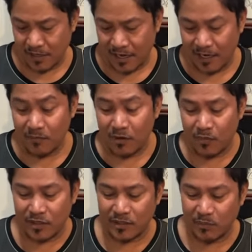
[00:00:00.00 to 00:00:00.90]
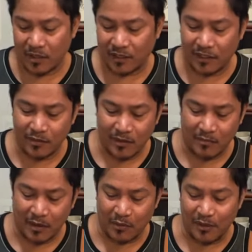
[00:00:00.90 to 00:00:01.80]
Alam ko po kasi birthday ng mga
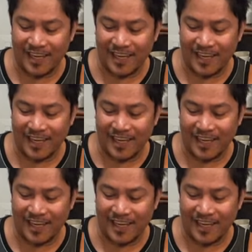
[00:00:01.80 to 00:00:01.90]
magulang.